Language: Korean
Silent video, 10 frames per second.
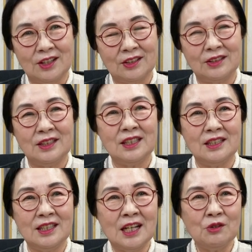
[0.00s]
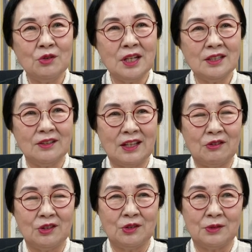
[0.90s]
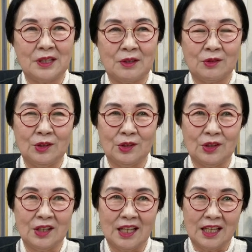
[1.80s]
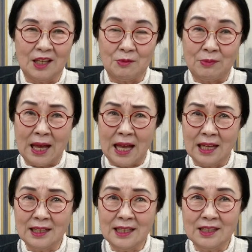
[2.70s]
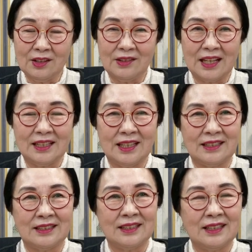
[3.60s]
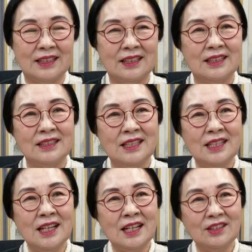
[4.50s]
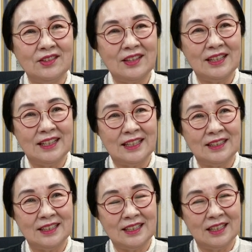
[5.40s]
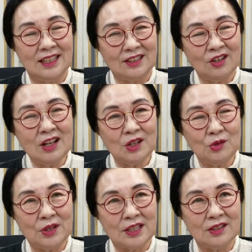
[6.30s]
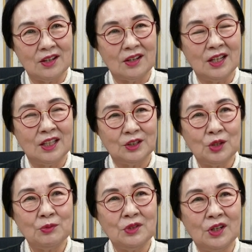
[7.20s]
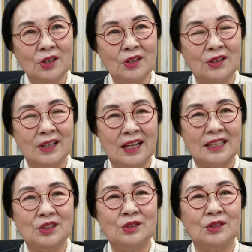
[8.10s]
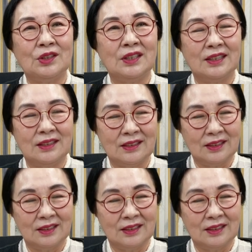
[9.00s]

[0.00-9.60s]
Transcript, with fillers: 근데 기악곡에서 나오는 것보다도 이 말이 전달되는, 시가 전달되는 성악곡에서 좀 더 아주 어,